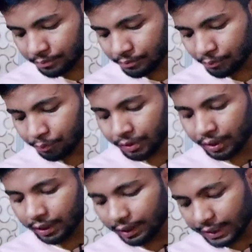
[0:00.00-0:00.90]
हम्म
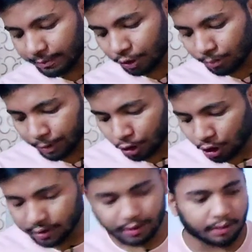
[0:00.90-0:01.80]
इसमें लिखो
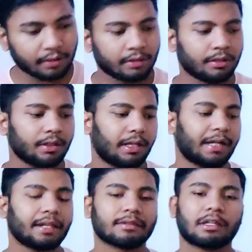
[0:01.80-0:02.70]
बिकॉज
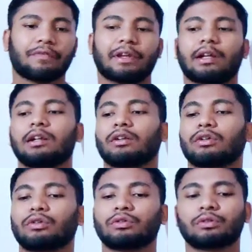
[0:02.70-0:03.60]
इट इज डिफिकल्ट
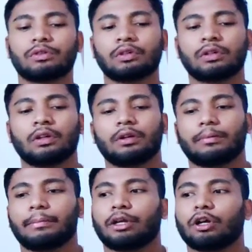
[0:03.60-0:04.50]
टू
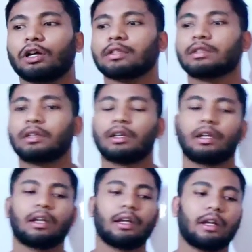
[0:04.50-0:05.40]
बिकॉज
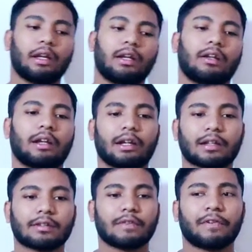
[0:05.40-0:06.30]
इट
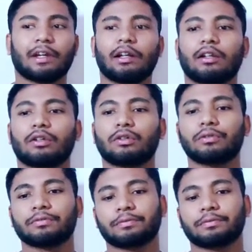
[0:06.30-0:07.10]
इज डिफिकल्ट टू